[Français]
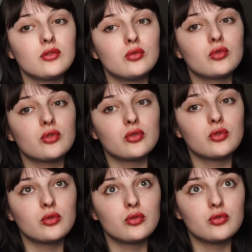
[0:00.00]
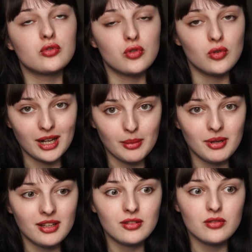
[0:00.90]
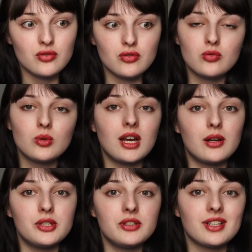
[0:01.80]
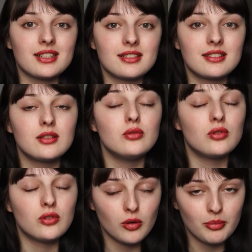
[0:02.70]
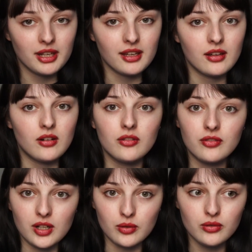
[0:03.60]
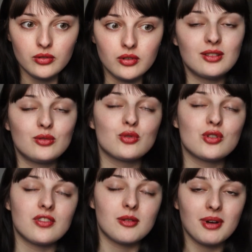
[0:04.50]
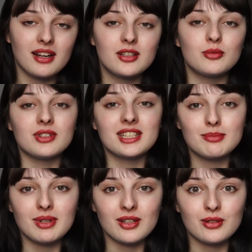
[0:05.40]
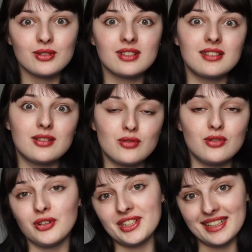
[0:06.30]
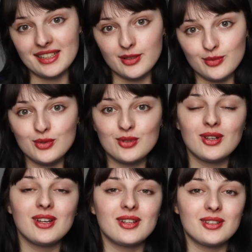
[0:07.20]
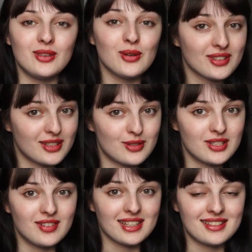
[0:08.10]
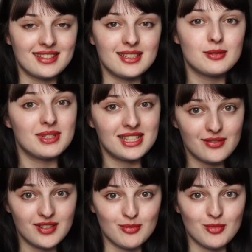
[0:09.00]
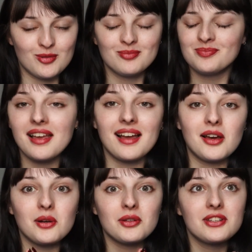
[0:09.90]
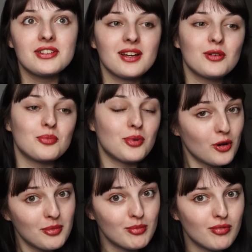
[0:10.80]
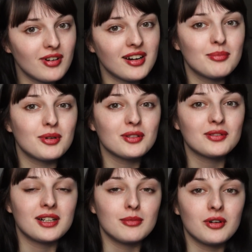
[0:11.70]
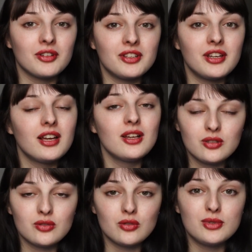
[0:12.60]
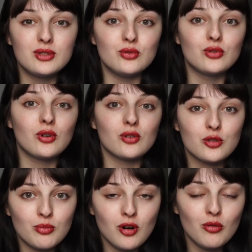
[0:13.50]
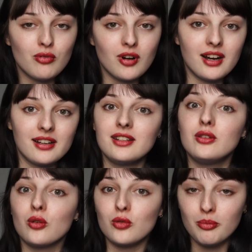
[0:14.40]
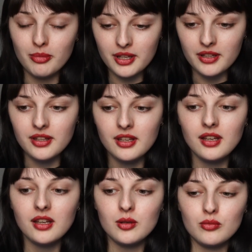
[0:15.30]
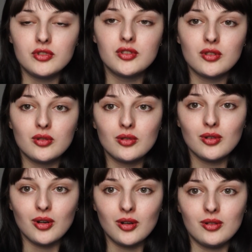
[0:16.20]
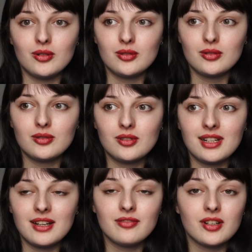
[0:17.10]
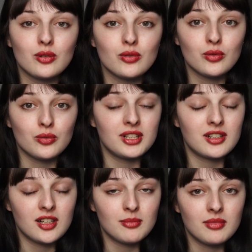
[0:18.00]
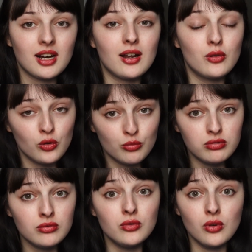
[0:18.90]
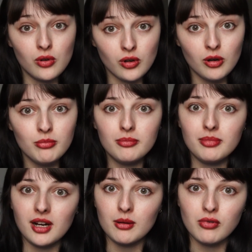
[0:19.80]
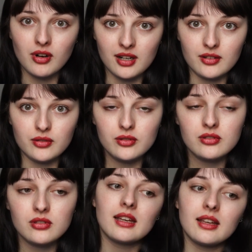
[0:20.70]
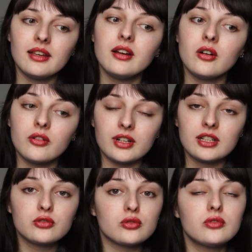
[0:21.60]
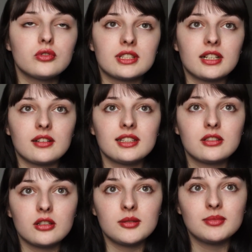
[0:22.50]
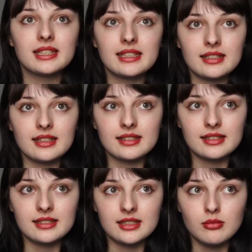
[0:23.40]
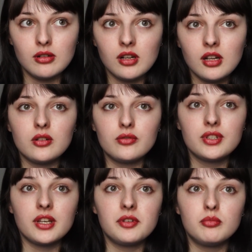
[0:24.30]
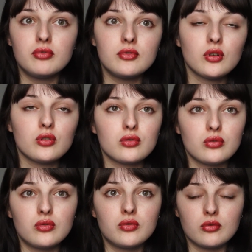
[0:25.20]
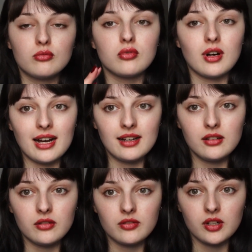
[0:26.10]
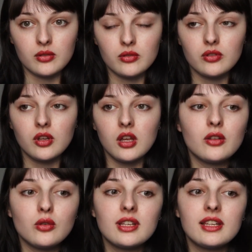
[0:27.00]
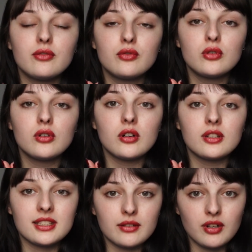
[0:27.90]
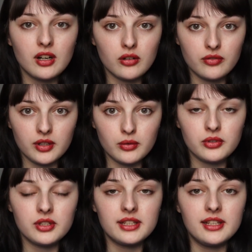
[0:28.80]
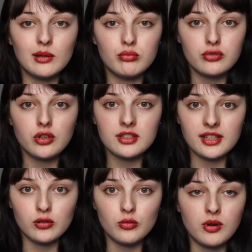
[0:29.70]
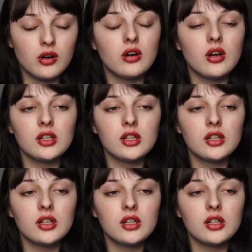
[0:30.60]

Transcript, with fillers: Donc, je le répète, je suis à l'université de Tampere en Finlande, donc je vais parler de mon expérience d'étudiante Erasmus dans cette université spécifiquement. Alors déjà, le premier point important à aborder, celui du transport pour aller dans le pays, puisque euh, la Finlande, on est quand même à l'autre bout de l'Europe par rapport à la France. Et en vrai, je trouve que ça reste quand même très accessible. Euh, vous avez plusieurs solutions pour aller en Finlande. Donc il faut euh, savoir qu'en Finlande, il y a plusieurs aéroports.